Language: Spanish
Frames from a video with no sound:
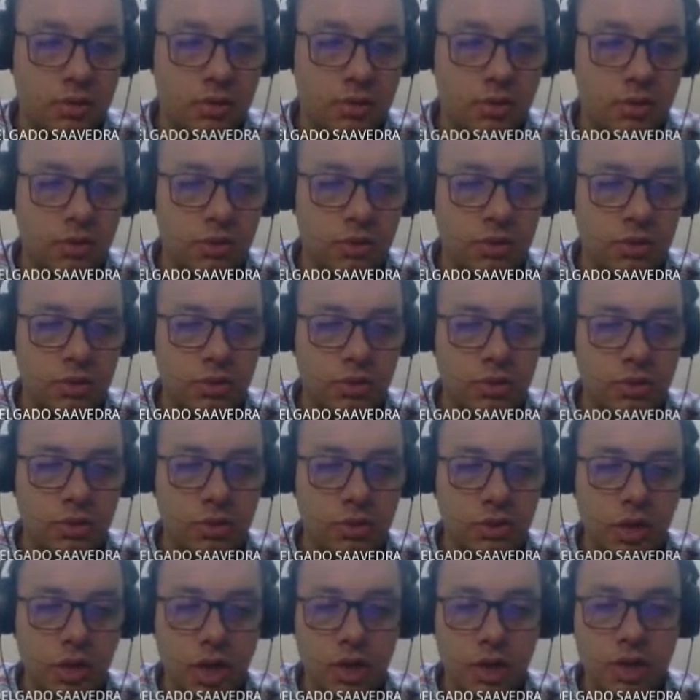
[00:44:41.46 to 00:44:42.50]

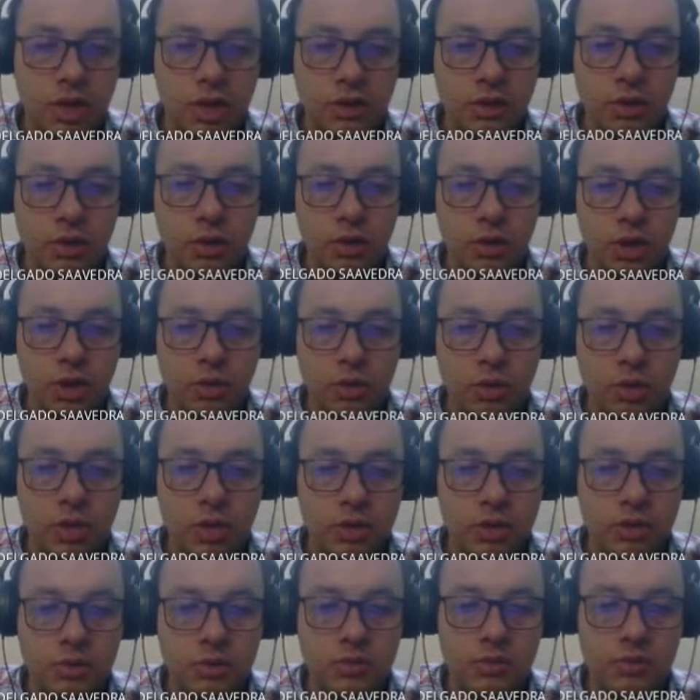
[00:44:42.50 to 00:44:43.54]
no
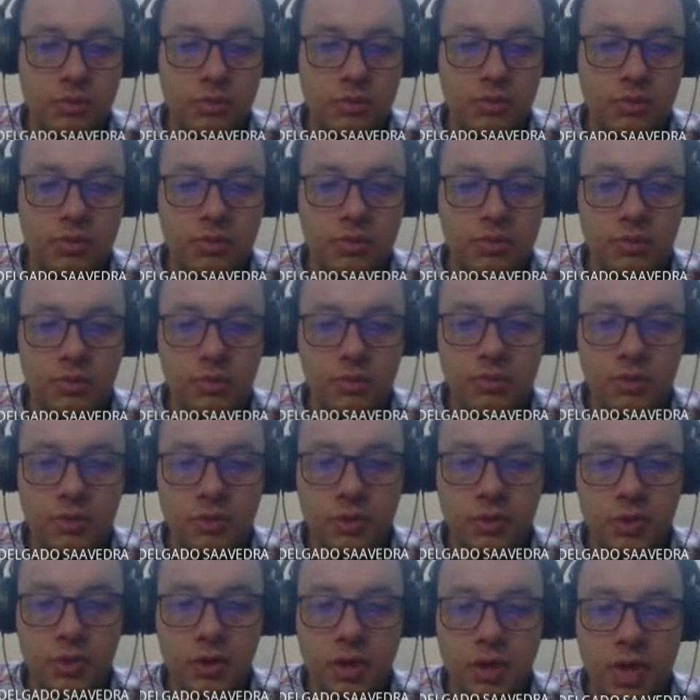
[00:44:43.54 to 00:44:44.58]
recuerdo.
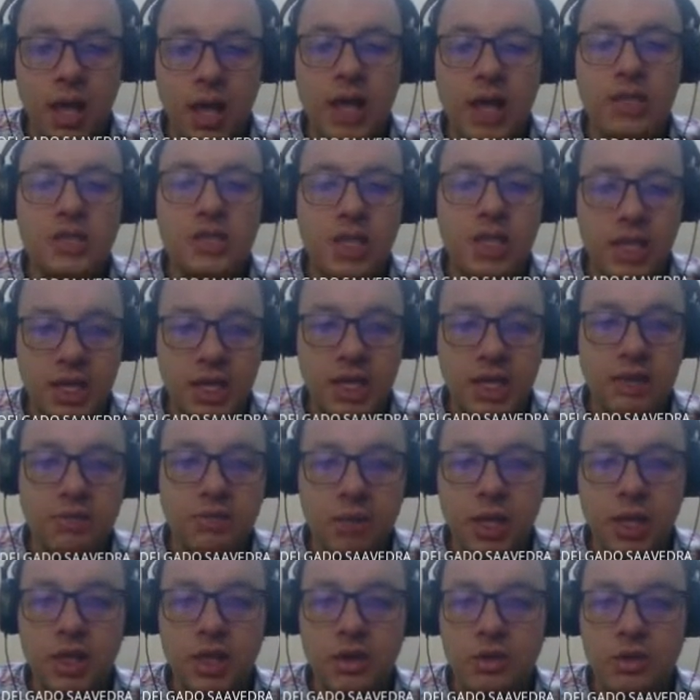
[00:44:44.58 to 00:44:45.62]
Ah, sí, get
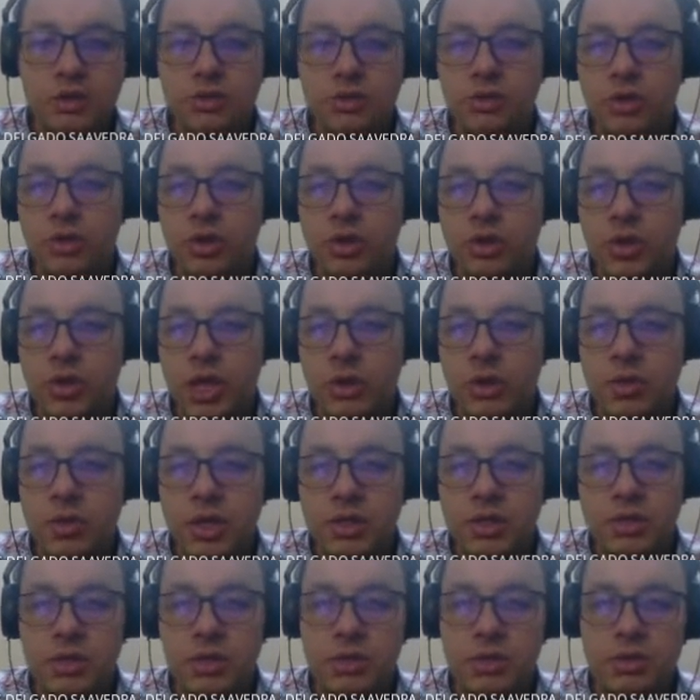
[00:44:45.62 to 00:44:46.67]
médicos. Lo llamé
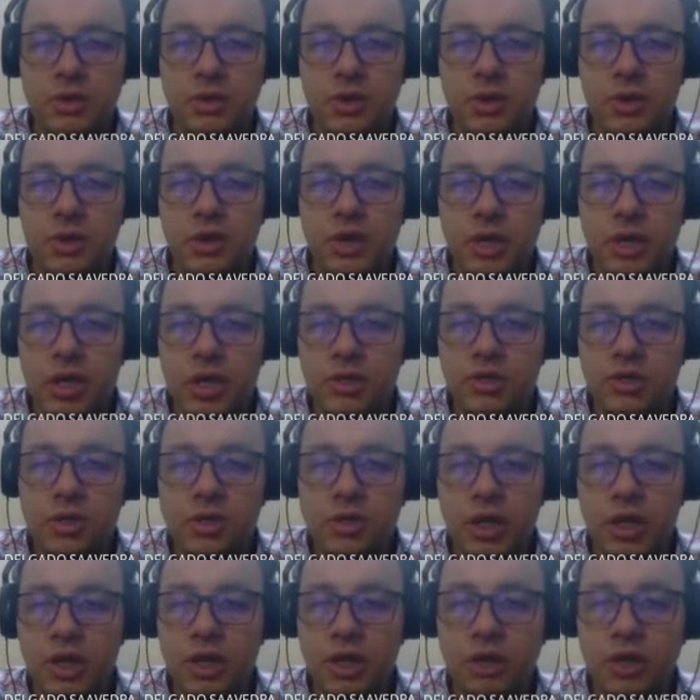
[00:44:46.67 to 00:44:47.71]
así. Listo,
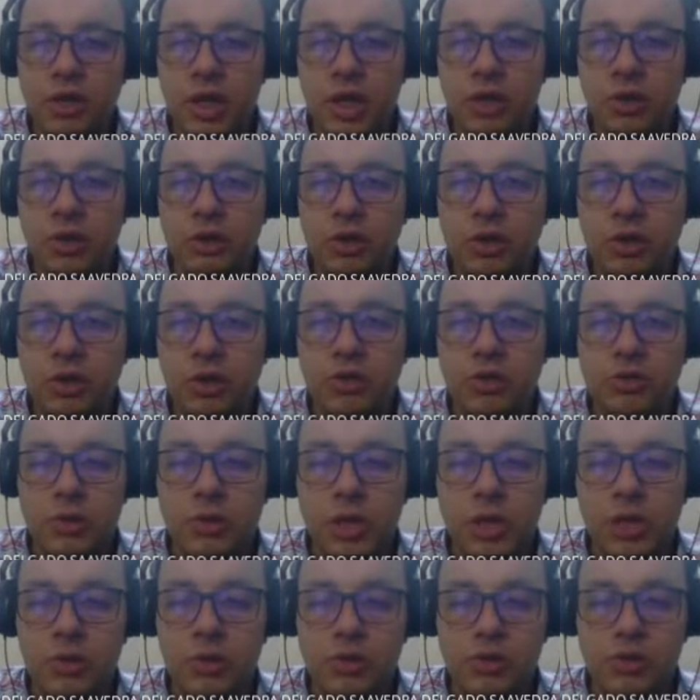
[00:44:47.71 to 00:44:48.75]
entonces aquí tengo todos los
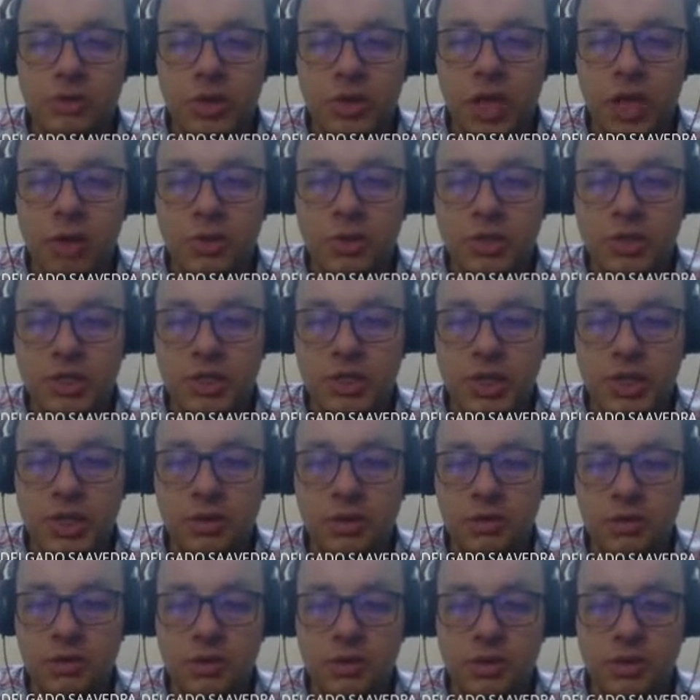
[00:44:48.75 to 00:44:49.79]
médicos. ¿Qué vamos a
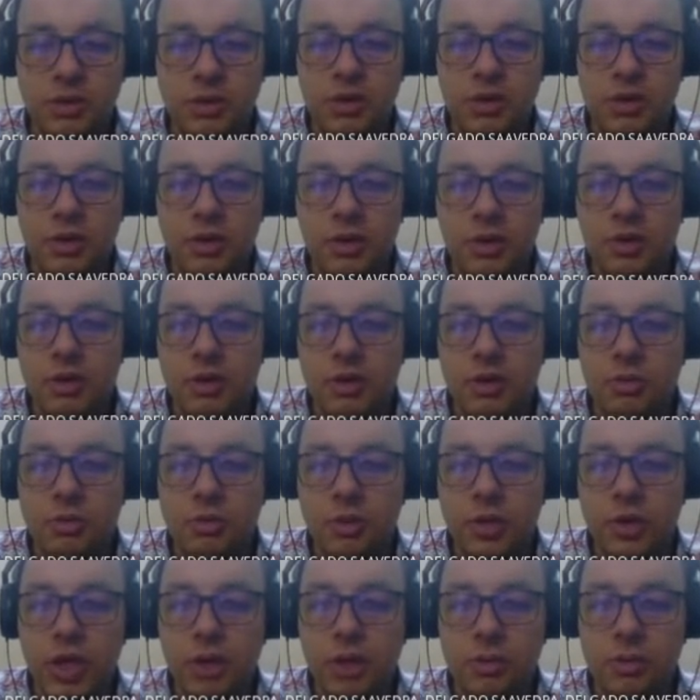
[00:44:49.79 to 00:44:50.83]
hacer?
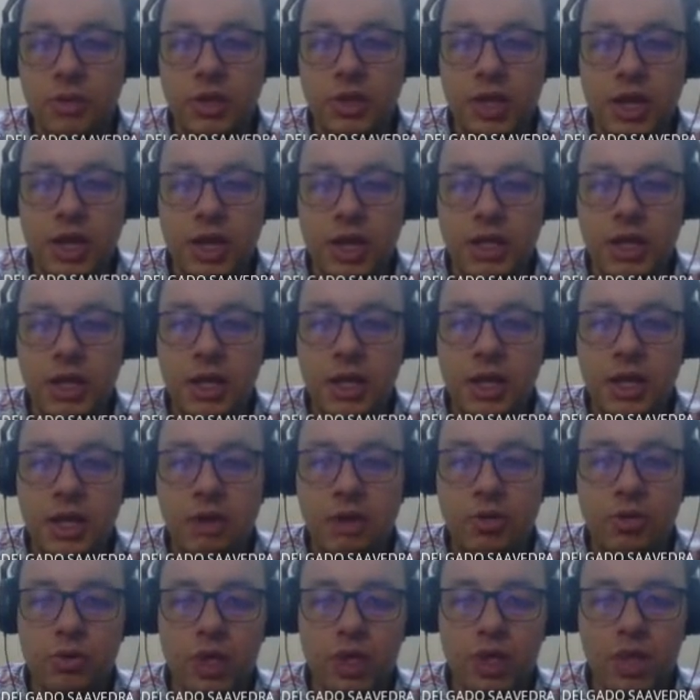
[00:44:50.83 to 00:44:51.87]
Voy a poner aquí
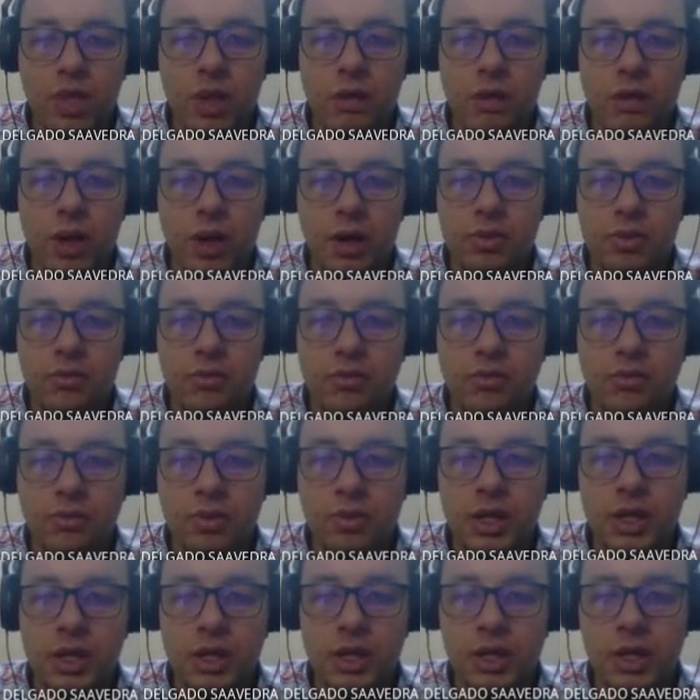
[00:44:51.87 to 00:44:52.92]
una tabla
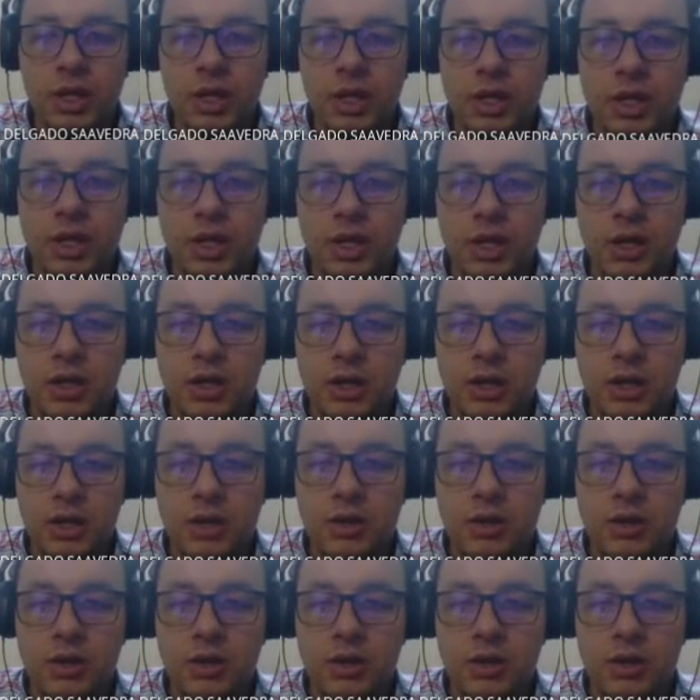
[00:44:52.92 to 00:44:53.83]
en el